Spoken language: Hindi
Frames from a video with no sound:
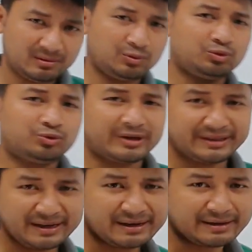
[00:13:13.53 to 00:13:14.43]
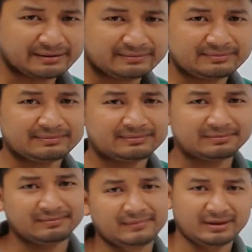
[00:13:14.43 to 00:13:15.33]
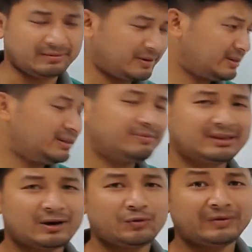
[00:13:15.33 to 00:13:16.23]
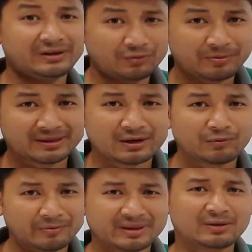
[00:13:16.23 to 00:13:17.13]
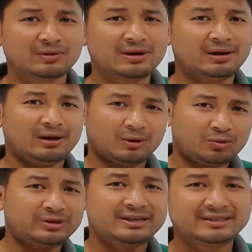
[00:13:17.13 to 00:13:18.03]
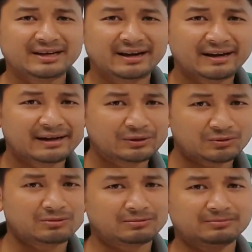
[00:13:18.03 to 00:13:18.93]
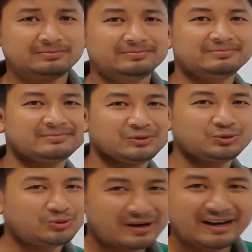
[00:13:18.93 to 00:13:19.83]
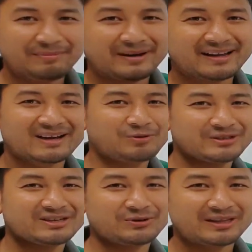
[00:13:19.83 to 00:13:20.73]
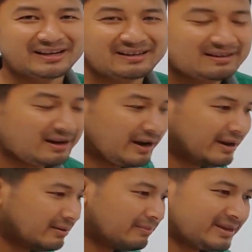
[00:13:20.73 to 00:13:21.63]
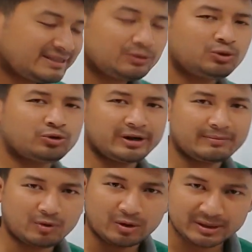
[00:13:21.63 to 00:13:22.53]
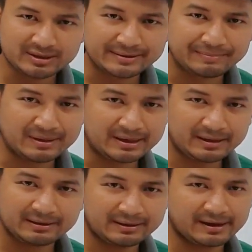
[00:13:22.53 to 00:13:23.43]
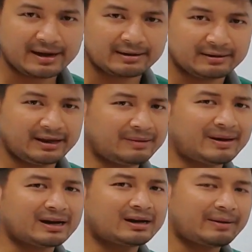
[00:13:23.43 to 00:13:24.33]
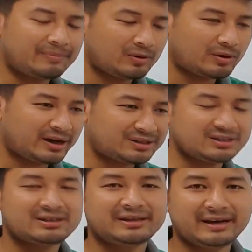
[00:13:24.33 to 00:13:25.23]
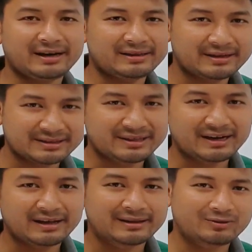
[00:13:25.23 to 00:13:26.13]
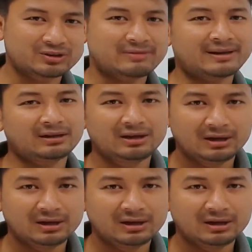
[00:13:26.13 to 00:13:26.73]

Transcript: दूसरों के देख के कि भाई ये बताओ भाई वो बताओ वो बताओ खुद ही सीख लेंगे तो दूसरों का हेल्प लेने का कोई ज़रूरत ही नहीं वैसे तो ड्राइंग बहुत ही सिंपल है ठीक है एक बार अगर आप लोग अच्छे से देख लेते हैं सीख लेते हैं उसके बाद